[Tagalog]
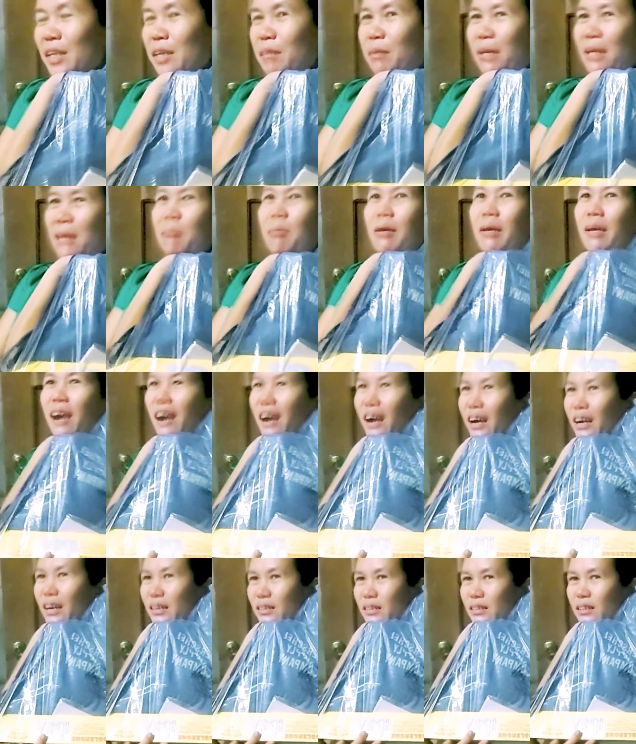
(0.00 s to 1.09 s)
You made my
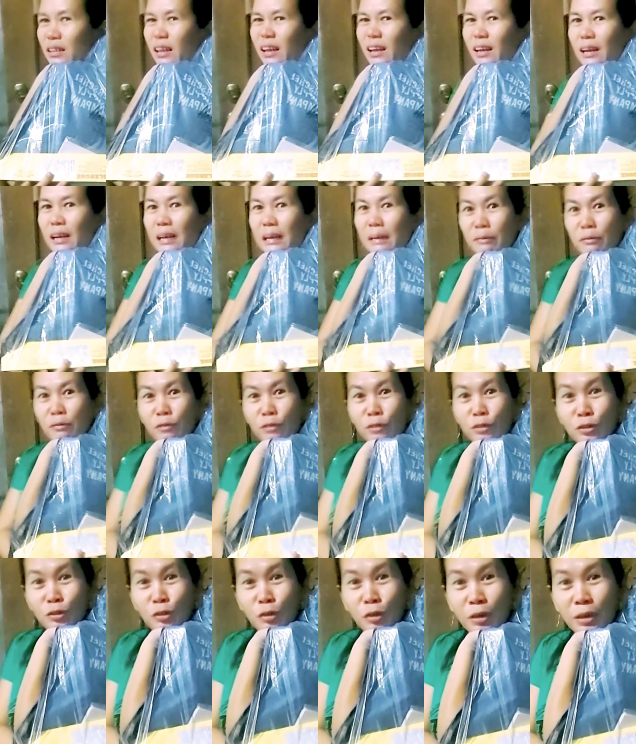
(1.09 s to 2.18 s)
heart like leap for
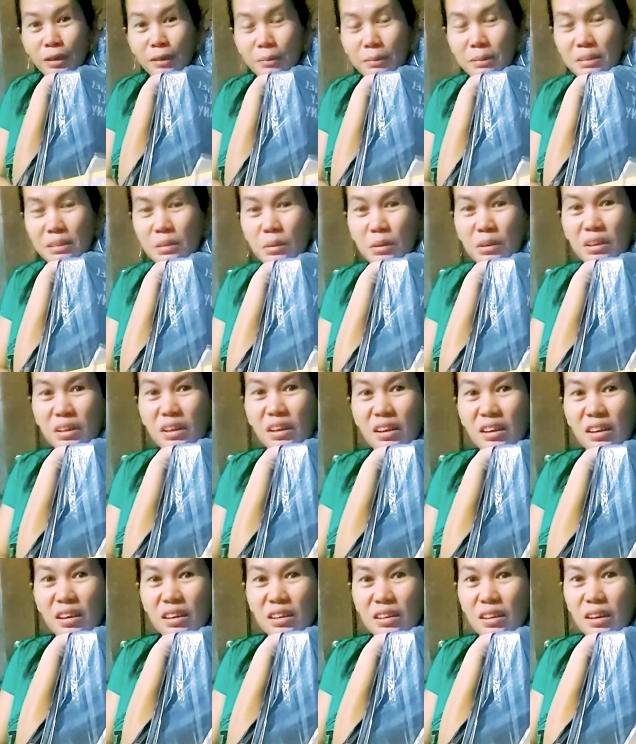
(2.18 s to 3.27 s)
joy. Bisag wa ta
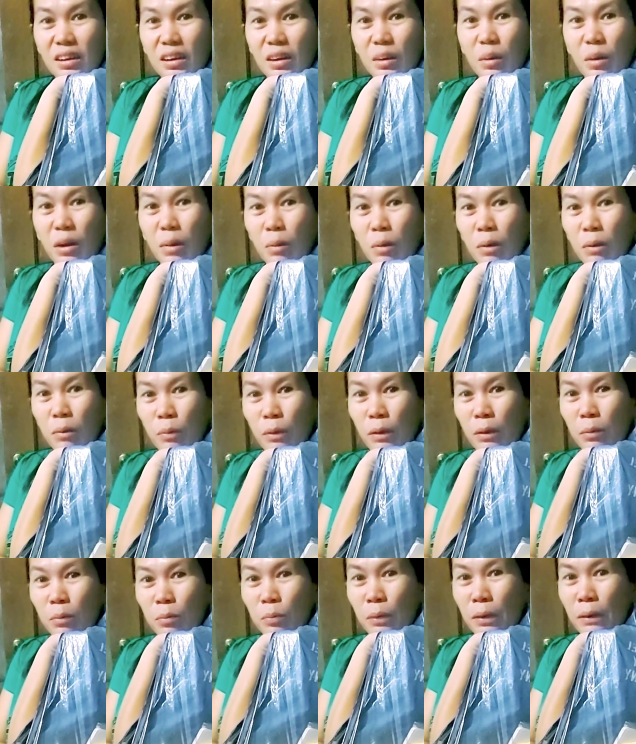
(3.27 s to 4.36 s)
nakita kay wa ka
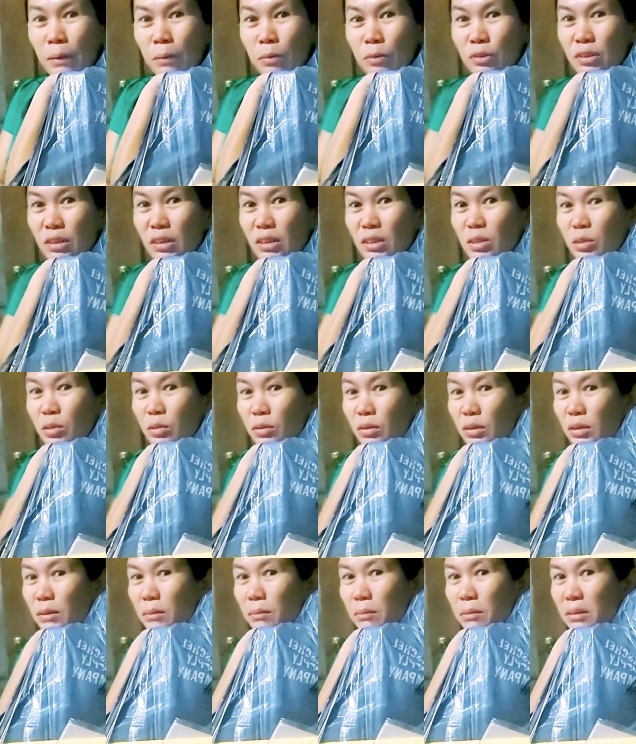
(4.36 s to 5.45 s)
maupuhab sa inyong
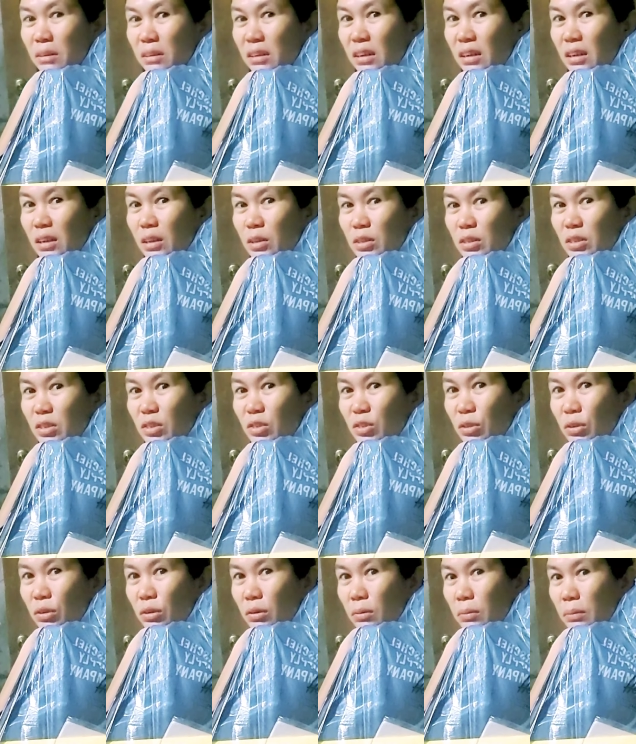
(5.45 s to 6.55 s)
big day dito sa inyo
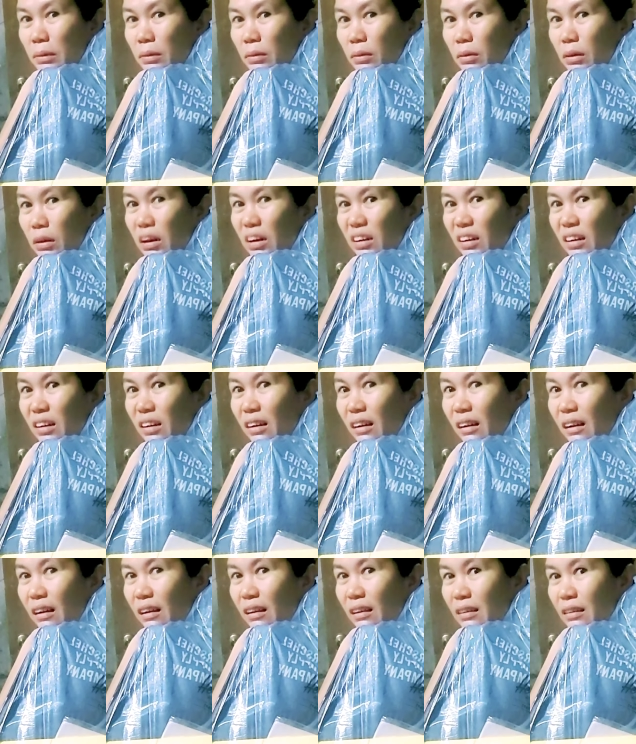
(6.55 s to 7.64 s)
no pero larga ra
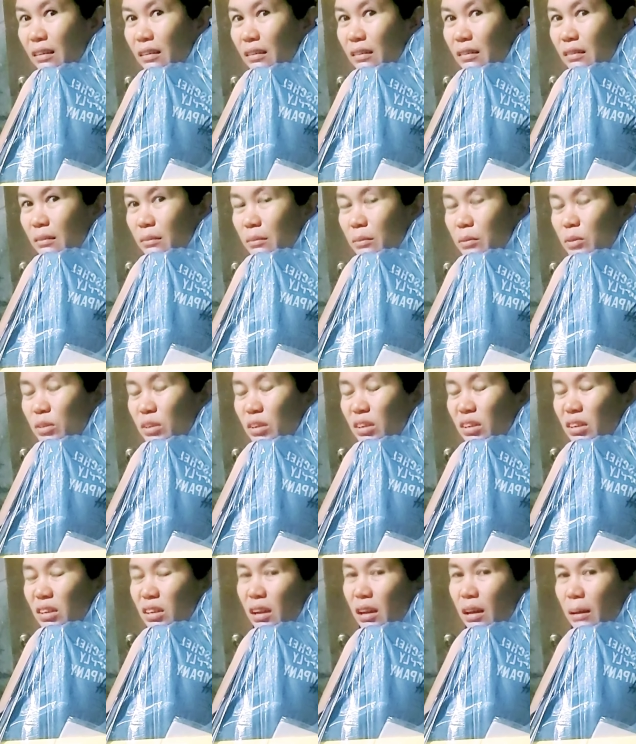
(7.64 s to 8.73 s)
ka so sa
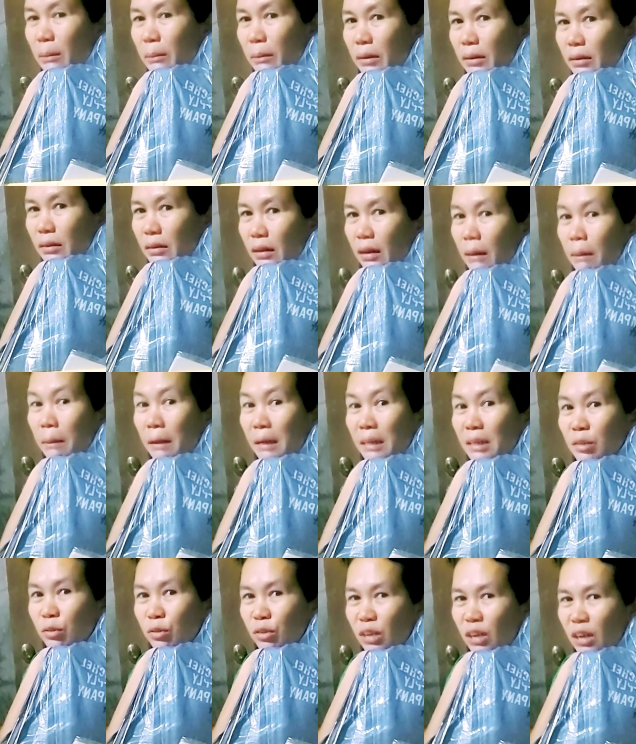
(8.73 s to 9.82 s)
ginalaman kay
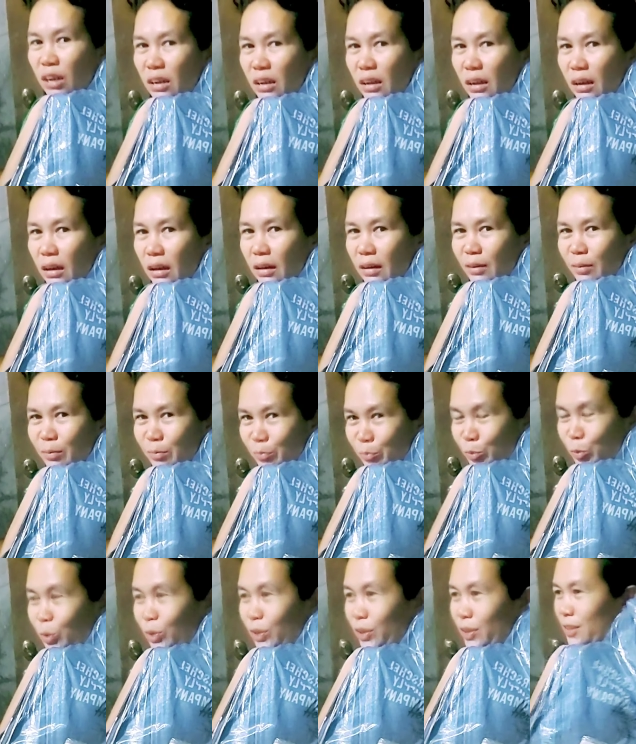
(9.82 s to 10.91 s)
apason ta ka diha. Hmm,
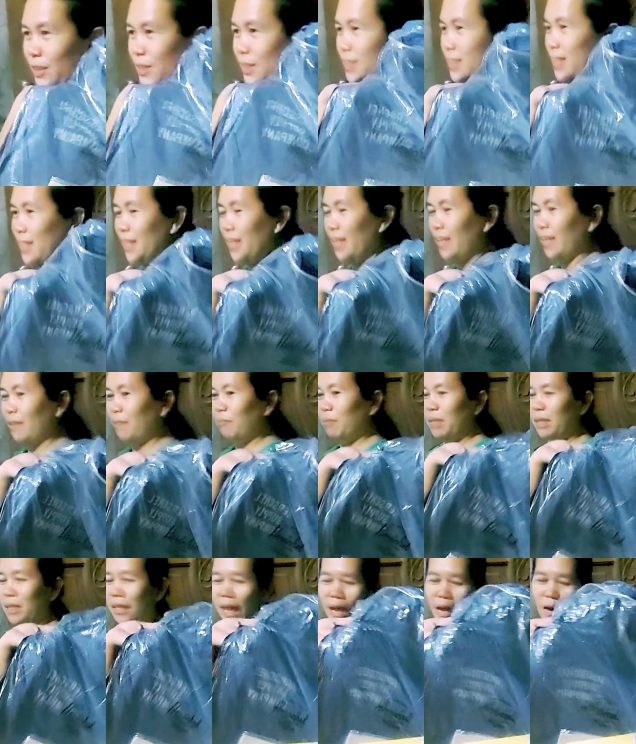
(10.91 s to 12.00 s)
guys.
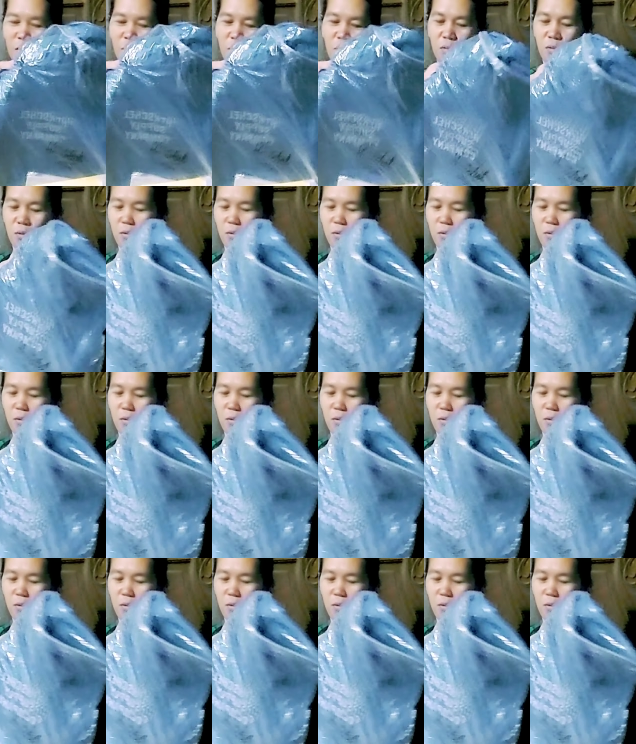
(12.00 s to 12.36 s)
Bitaw.